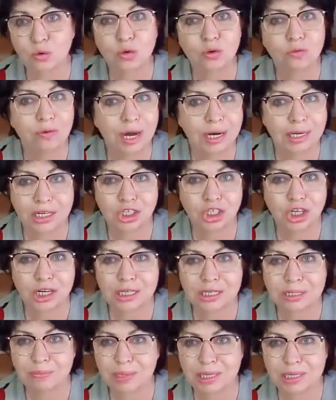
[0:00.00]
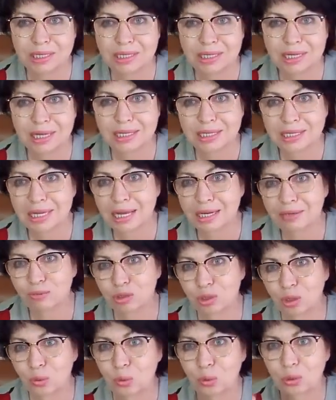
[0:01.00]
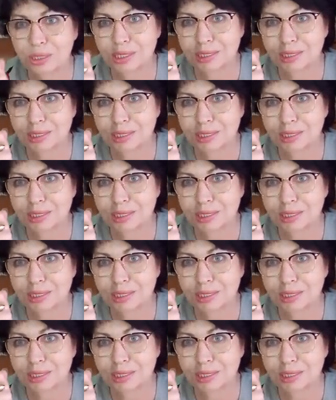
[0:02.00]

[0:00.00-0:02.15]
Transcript: буквально через месяц я стала вот такой